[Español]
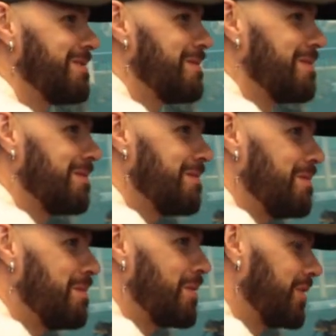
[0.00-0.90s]

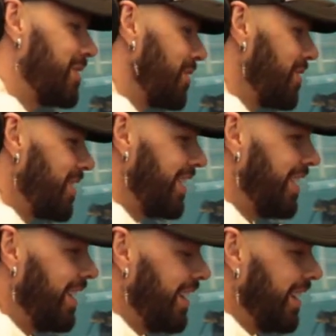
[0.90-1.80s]
Un, poco de todo y,
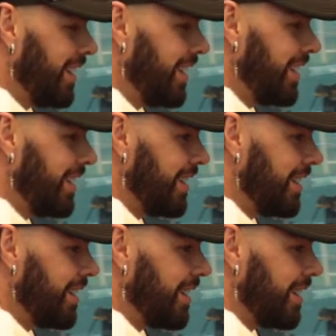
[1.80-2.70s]

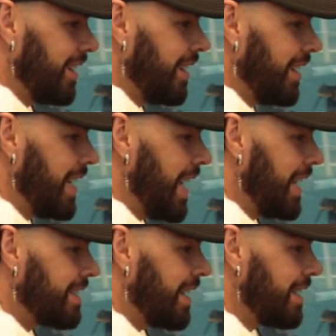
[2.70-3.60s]
el
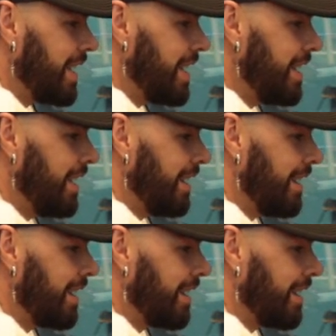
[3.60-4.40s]
estar ya ahí